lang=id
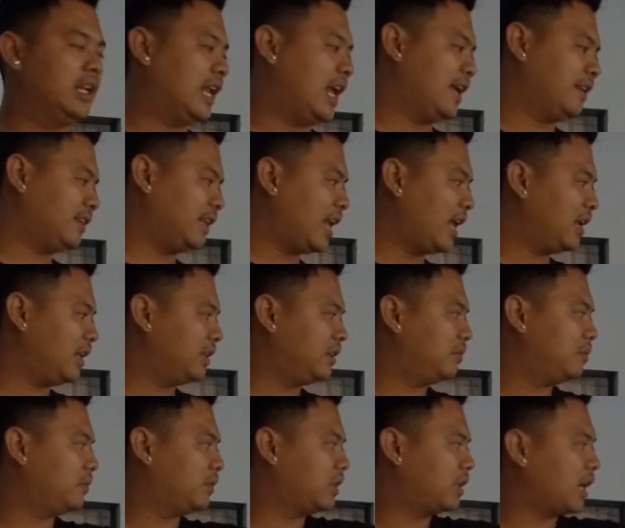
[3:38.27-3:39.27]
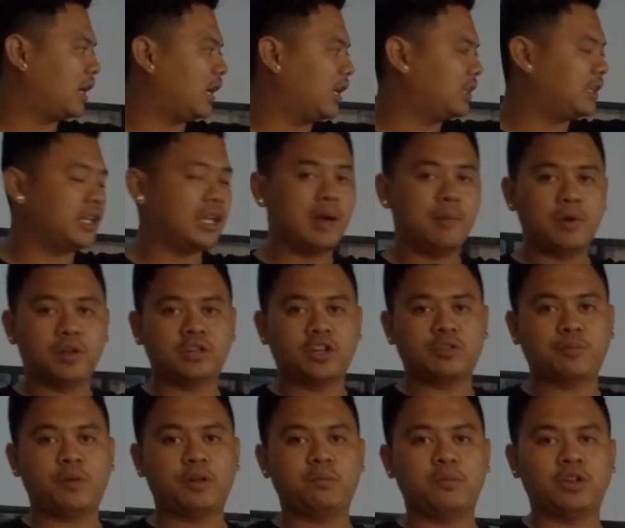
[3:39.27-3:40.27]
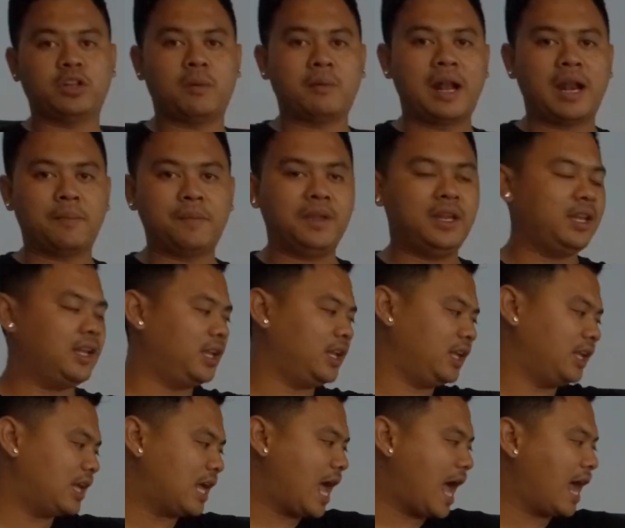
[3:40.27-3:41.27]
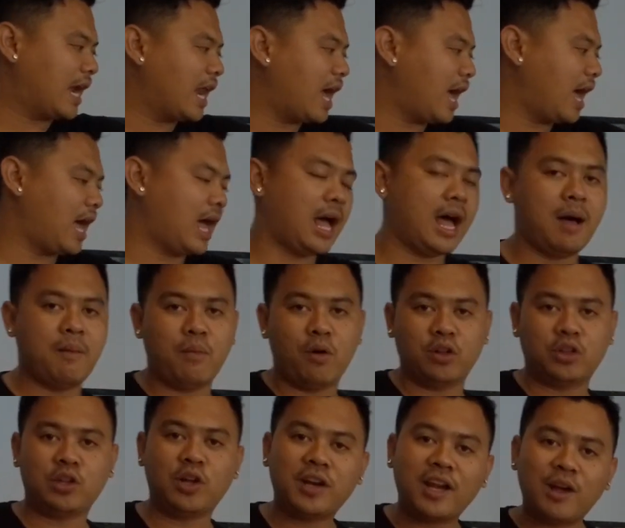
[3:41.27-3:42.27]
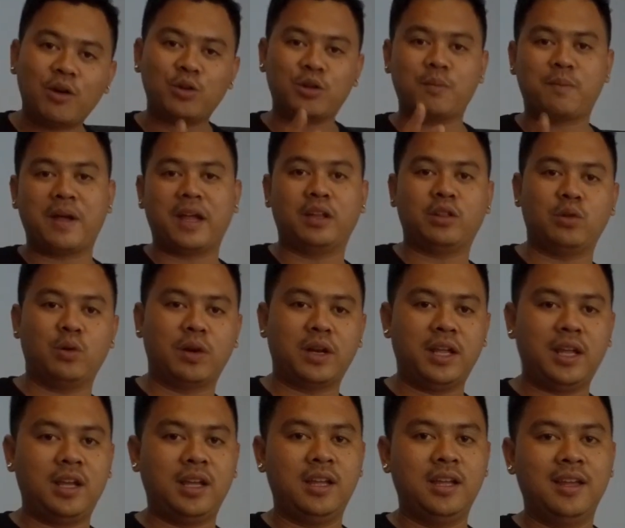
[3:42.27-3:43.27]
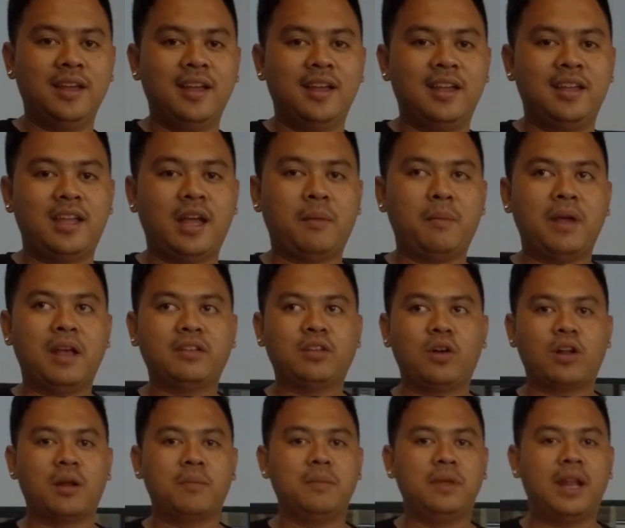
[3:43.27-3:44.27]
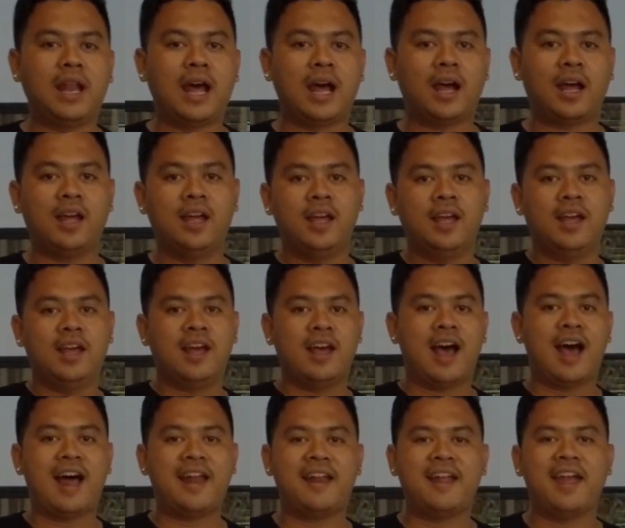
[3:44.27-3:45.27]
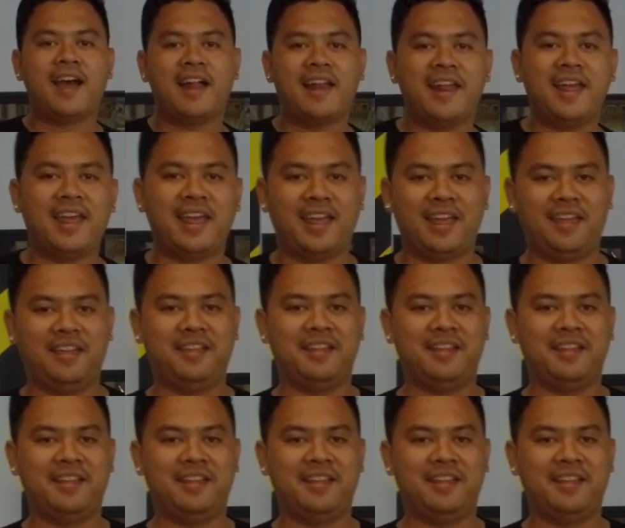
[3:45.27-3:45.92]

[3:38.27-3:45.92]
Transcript: Nah selain ketiga motorsport motor balap ini ada motor yang untuk pakai touring yang biasa orang bilang HD HD